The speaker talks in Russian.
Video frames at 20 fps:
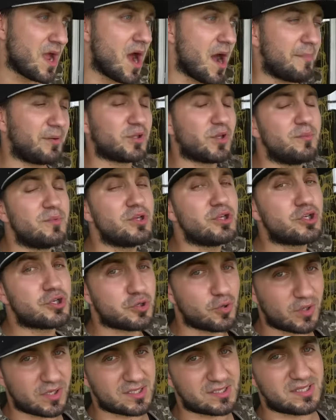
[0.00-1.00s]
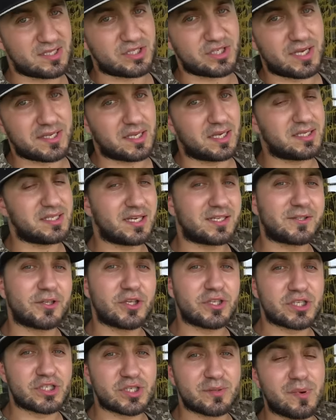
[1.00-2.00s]
а потом еще раз нажать. А тех, кто
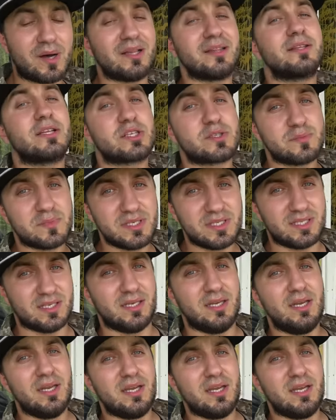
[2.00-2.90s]
не нажимал, нажмите